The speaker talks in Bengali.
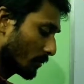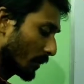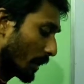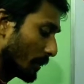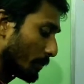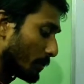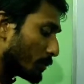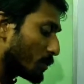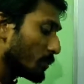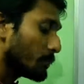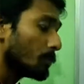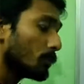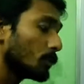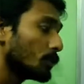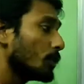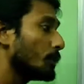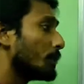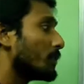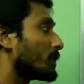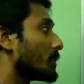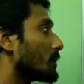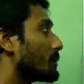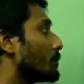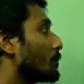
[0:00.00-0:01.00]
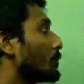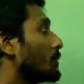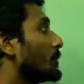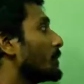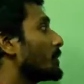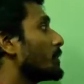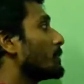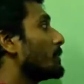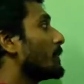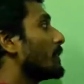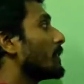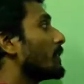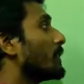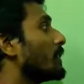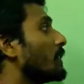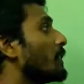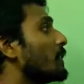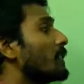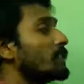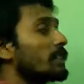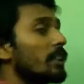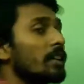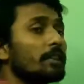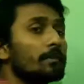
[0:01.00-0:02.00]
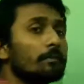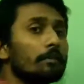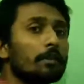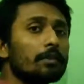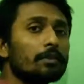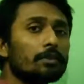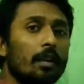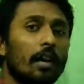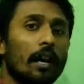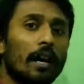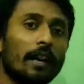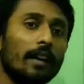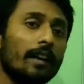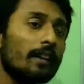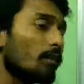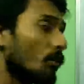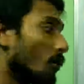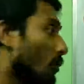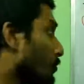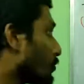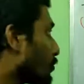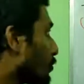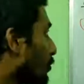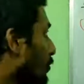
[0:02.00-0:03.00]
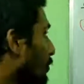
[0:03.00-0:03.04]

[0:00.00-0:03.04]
তারপর সে প্রতি মাসে প্রতি মাসে মানে কি সাত মাস আগের খরচ